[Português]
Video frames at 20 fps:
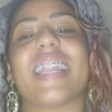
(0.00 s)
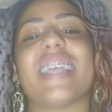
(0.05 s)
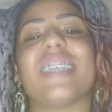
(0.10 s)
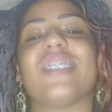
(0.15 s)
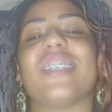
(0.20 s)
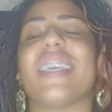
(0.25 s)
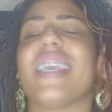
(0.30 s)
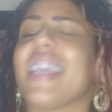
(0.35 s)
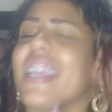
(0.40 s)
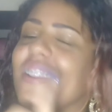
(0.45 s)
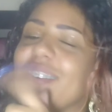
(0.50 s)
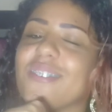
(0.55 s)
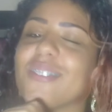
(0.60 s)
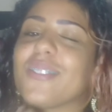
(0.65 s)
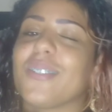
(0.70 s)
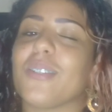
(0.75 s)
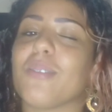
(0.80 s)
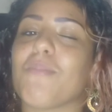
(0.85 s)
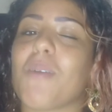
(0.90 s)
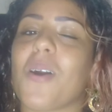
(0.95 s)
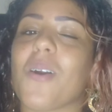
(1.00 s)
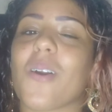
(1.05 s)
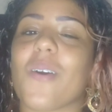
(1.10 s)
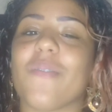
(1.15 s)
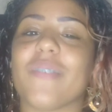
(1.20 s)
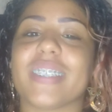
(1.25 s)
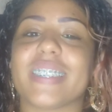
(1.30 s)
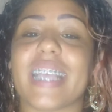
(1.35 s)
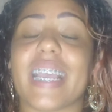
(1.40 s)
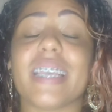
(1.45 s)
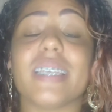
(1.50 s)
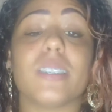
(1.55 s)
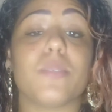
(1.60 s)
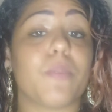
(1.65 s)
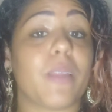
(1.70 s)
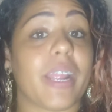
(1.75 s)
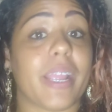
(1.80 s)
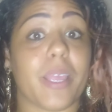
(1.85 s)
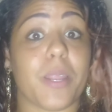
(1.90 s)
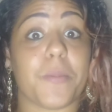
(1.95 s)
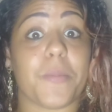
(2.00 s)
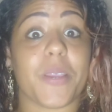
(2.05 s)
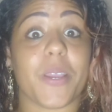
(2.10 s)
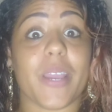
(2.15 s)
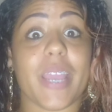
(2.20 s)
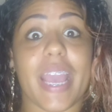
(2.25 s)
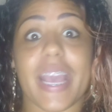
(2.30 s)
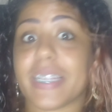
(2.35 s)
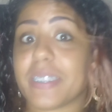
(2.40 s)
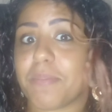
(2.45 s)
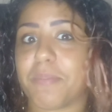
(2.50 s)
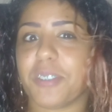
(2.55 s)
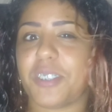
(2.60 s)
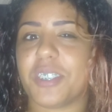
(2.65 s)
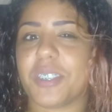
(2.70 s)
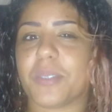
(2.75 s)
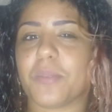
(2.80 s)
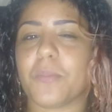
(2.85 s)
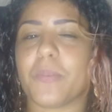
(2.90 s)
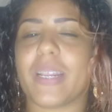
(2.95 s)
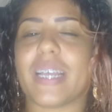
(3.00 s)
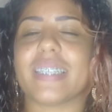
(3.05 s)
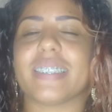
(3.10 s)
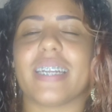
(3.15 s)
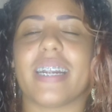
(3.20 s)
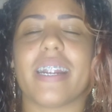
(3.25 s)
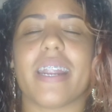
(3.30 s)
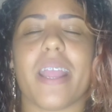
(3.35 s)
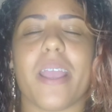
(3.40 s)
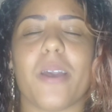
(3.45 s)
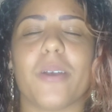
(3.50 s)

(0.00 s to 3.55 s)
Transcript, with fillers: cerejinhos! Tudo bom com vocês? Para quem não me conhece, muitíssimo prazer.